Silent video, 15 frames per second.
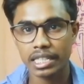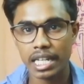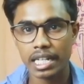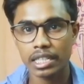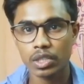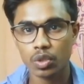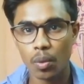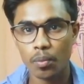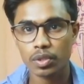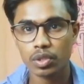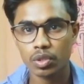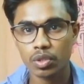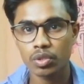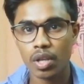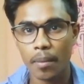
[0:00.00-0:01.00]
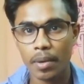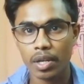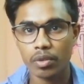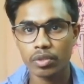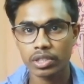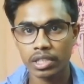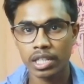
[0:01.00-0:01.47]
সেটা কিন্তু সমস্ত কিন্তু
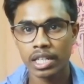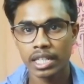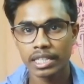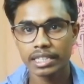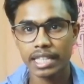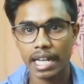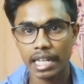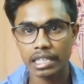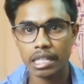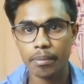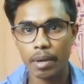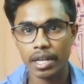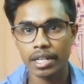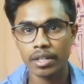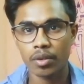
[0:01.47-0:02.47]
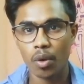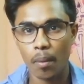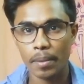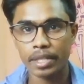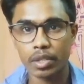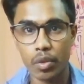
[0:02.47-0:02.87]
আমাকেও জানাতে পারেন কমেন্ট